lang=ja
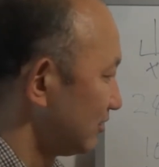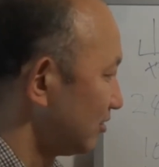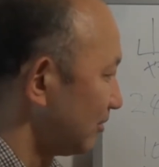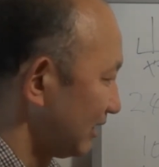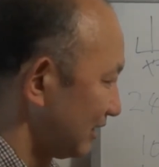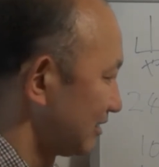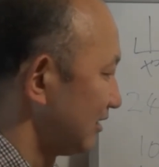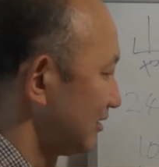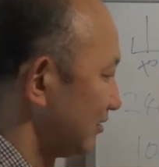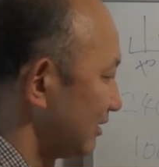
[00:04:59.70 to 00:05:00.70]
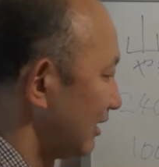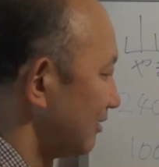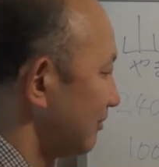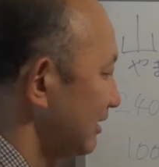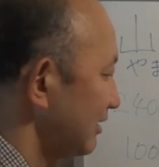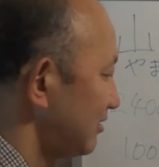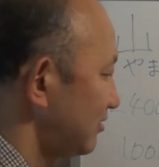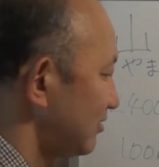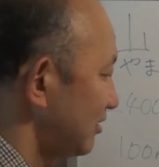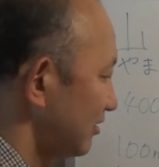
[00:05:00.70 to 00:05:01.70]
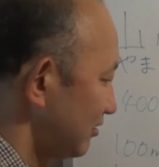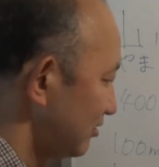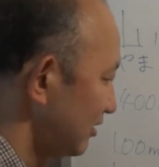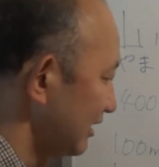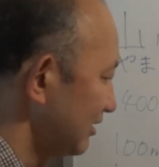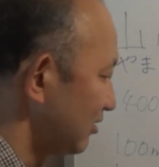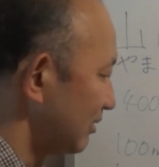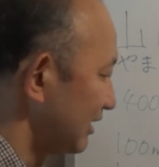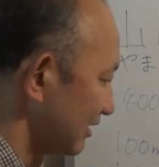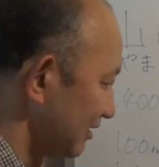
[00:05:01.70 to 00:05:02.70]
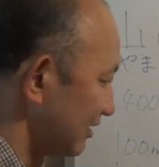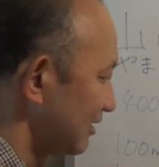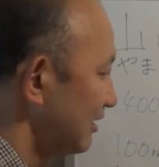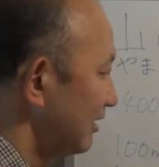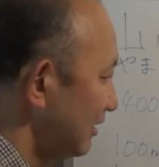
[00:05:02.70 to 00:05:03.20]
のマイナスですのでマイナス18度マイナスです